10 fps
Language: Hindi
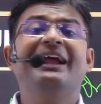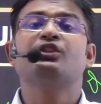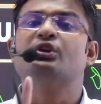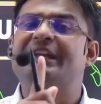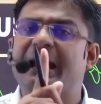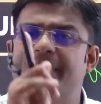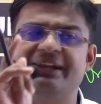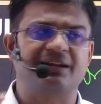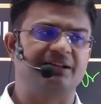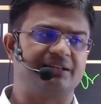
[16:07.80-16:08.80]
तो डेबिट
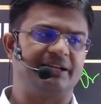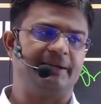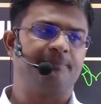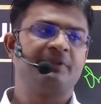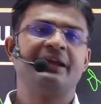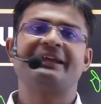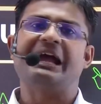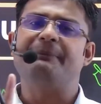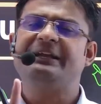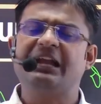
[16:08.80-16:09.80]
करते हैं
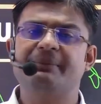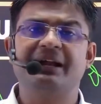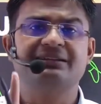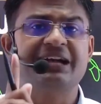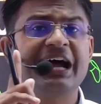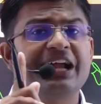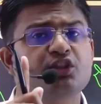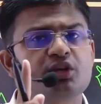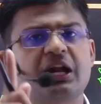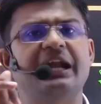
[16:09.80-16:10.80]
कैपिटल बढ़ता है तो
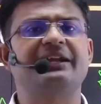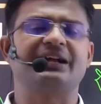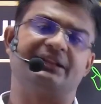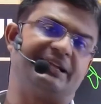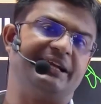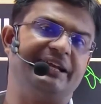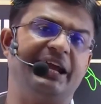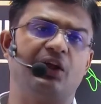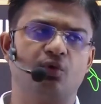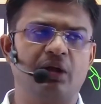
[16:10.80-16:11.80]
क्रेडिट करते हैं ठीक है
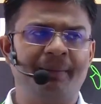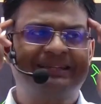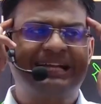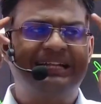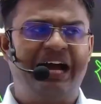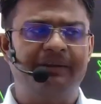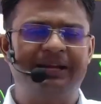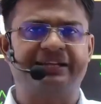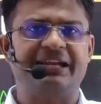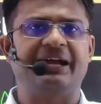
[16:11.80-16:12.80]
रूल हमेशा ध्यान में
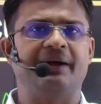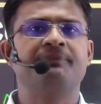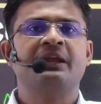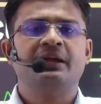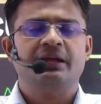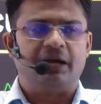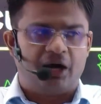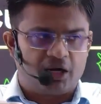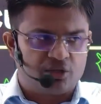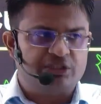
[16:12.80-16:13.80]
रखिएगा
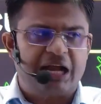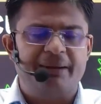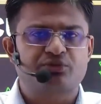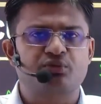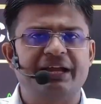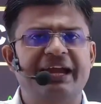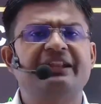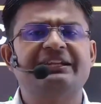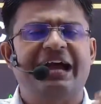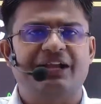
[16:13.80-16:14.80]
और दो चार बार सुनेंगे तो
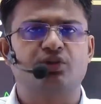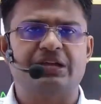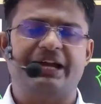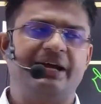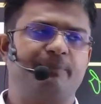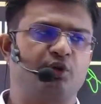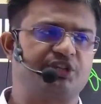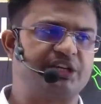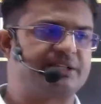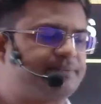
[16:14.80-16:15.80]
याद हो जाएगा आपको अच्छे से